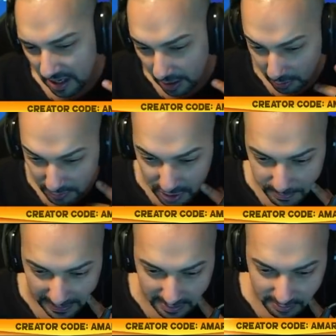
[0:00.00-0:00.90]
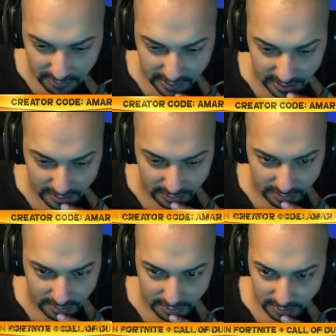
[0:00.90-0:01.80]
Auch nicht spektakulär.
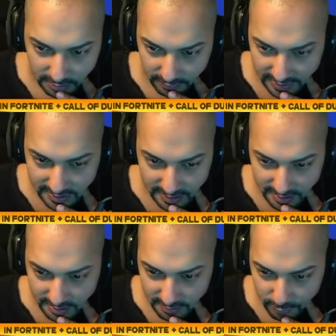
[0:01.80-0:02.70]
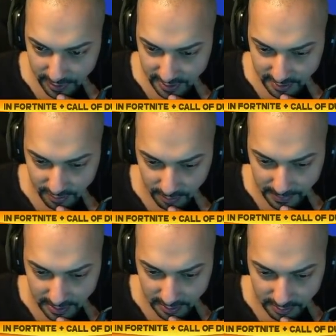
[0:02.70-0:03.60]
Wer ist das? Reese
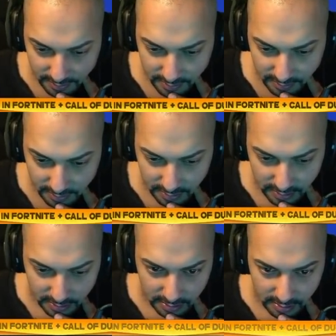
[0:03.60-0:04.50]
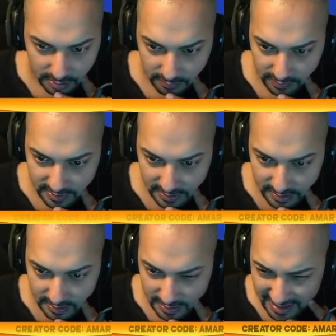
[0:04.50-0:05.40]
nochmal. Okay. Was ist
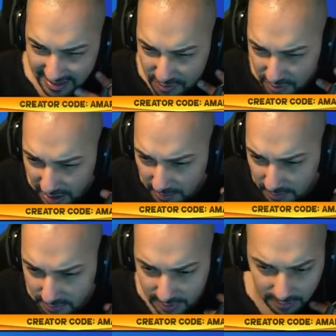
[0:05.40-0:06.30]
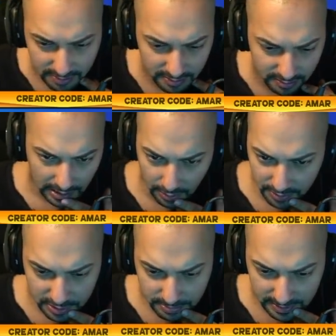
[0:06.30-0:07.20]
das? Dynamo. Ja, okay. Auch
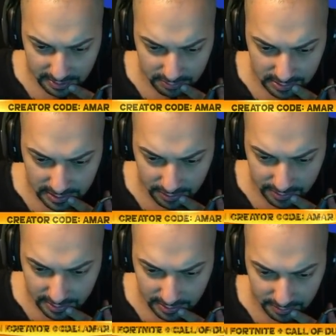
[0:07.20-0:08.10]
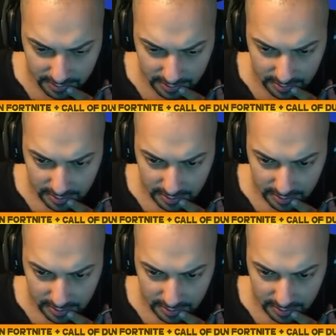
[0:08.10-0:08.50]
nicht spektakulär. Auch nicht, auch nicht.